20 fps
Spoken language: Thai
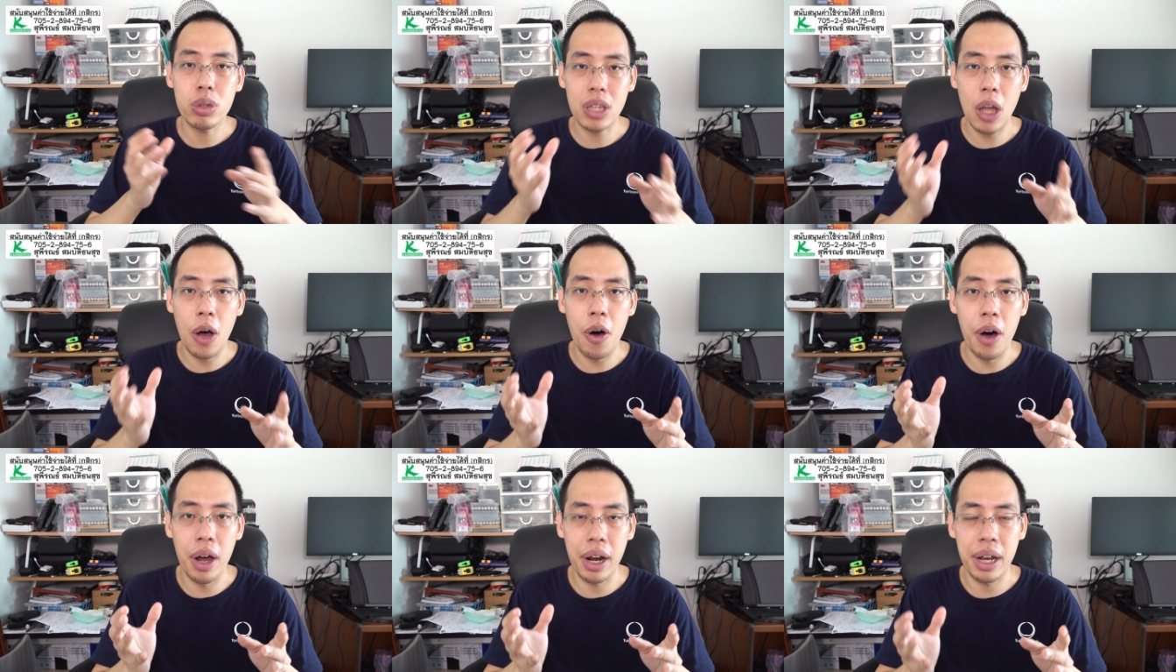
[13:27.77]
ต
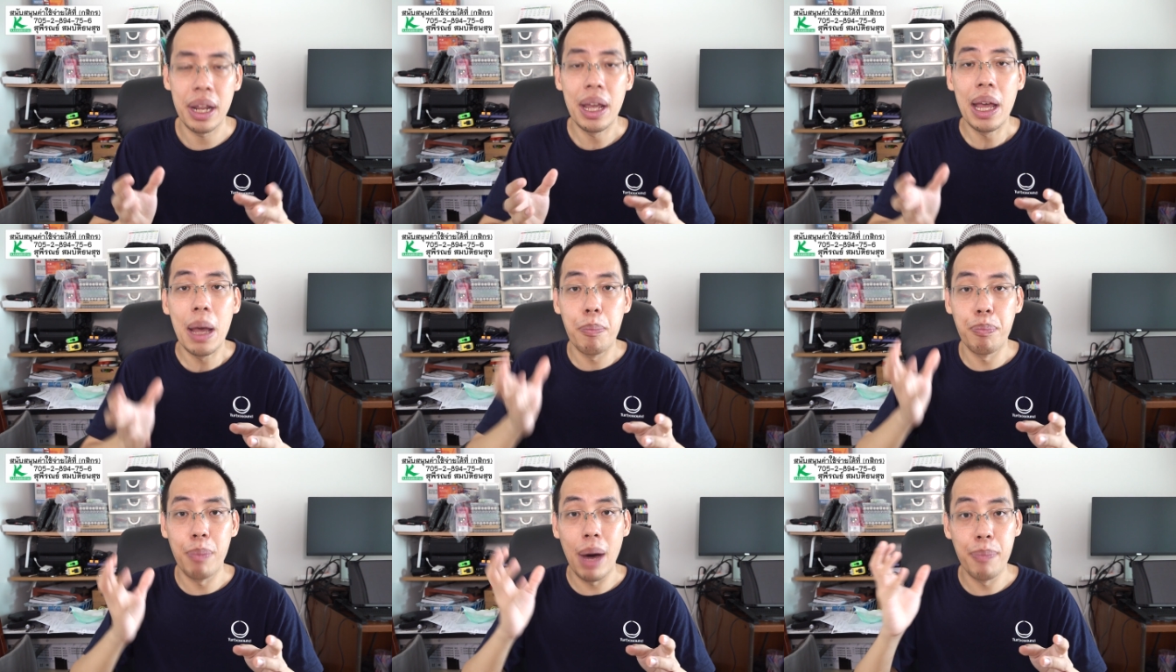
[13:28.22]
อน
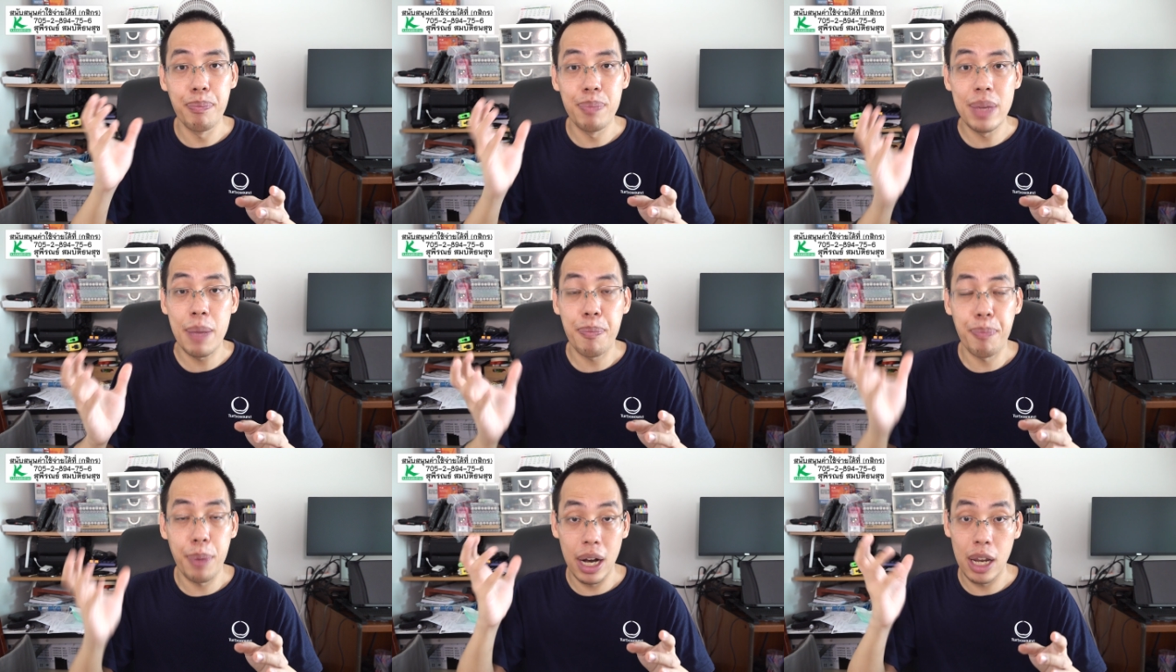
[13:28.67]
มันมี
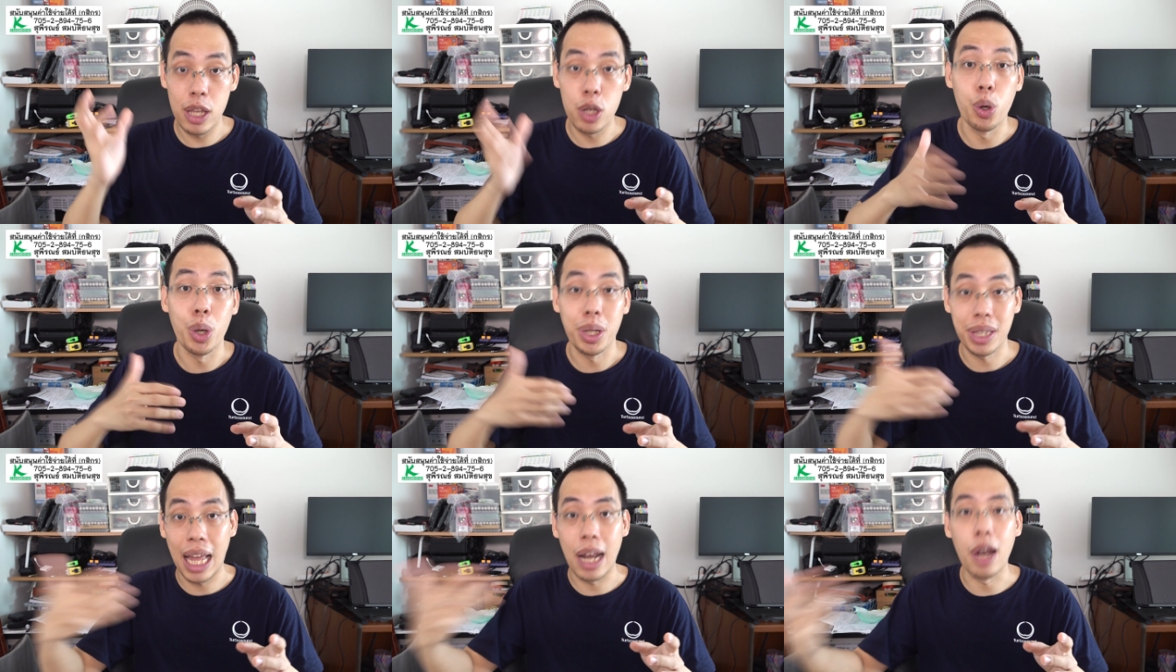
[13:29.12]
ประโย
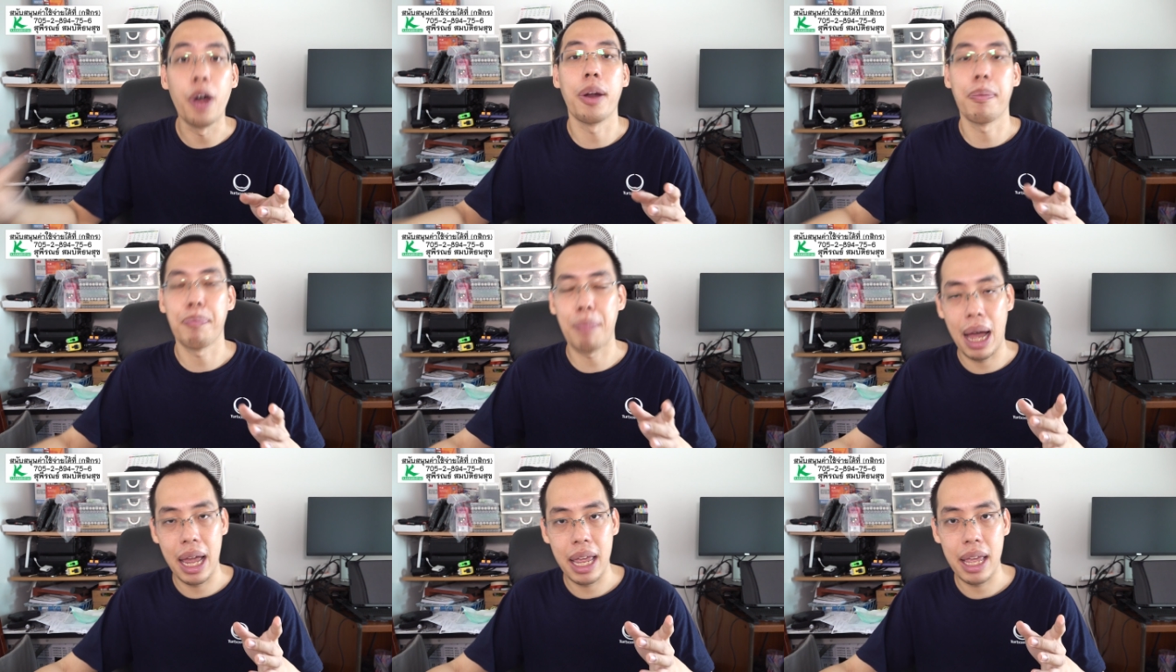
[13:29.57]
ชน์ตลอด
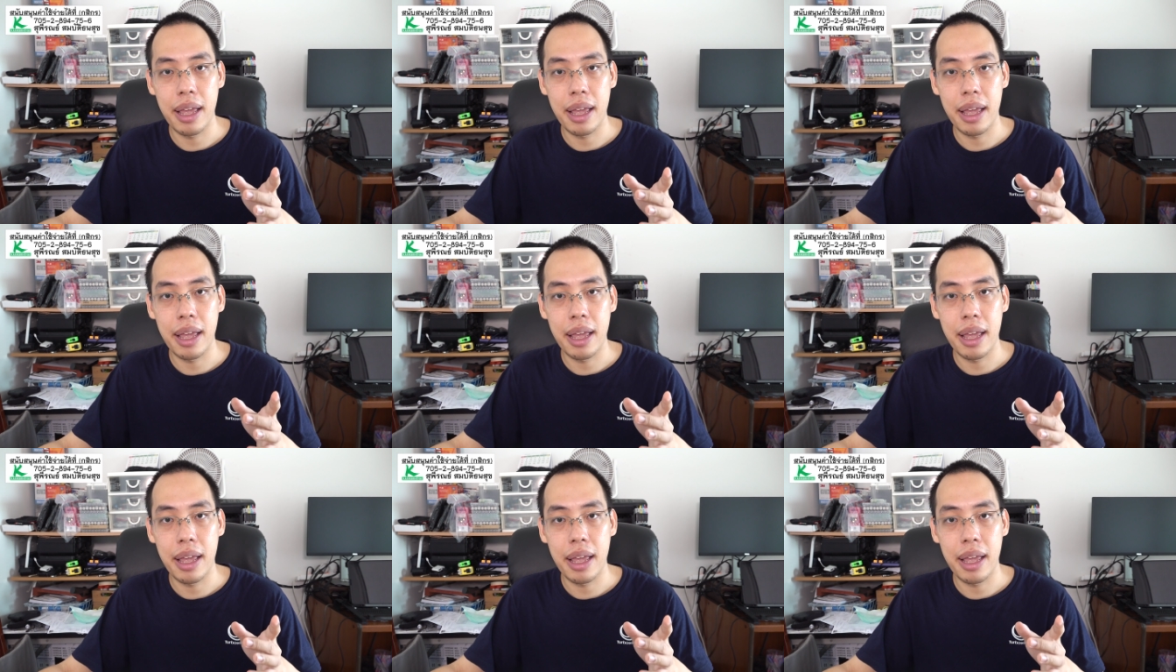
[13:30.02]
ไป